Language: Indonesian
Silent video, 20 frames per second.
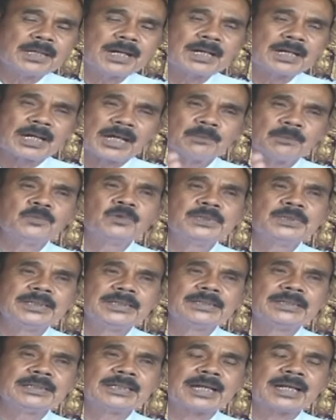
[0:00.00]
akal
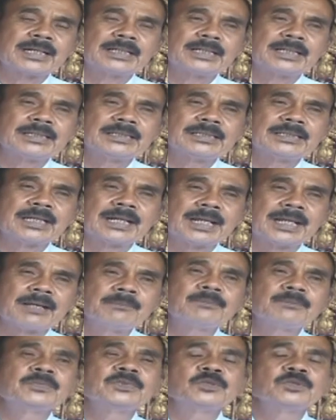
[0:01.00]
budi yang ada di
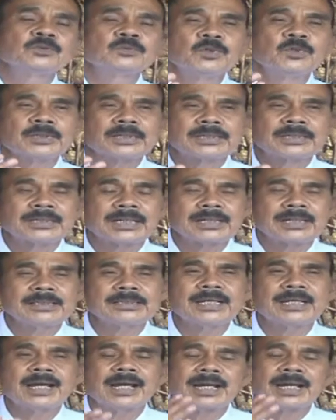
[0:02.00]
dalam tubuh kita
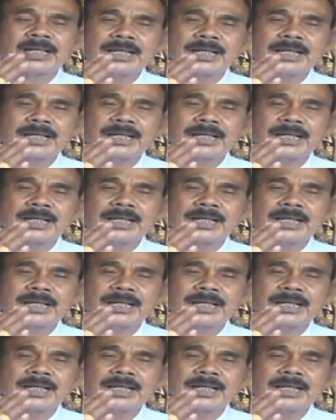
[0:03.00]
yang